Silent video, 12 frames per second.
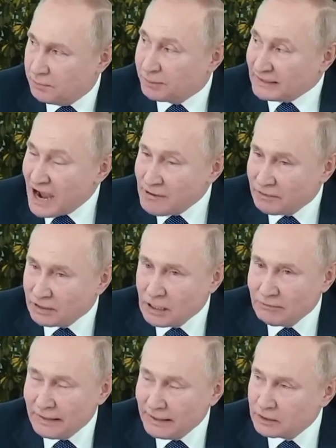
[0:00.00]
Право
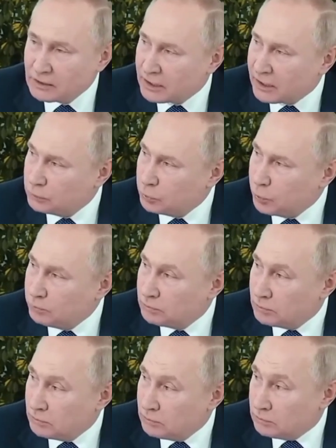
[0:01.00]
говорить на
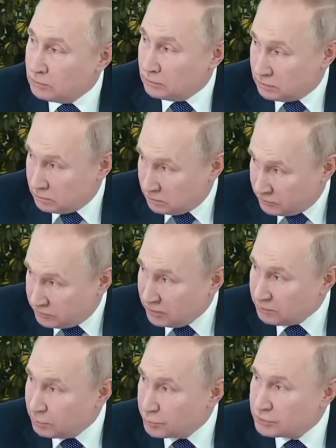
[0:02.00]
родном, в
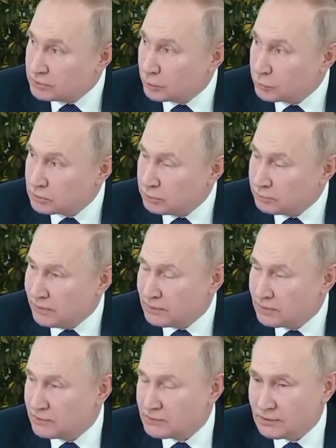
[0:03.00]
данном случае на русском для
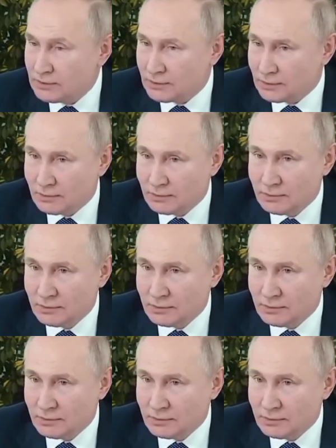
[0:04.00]
них языке.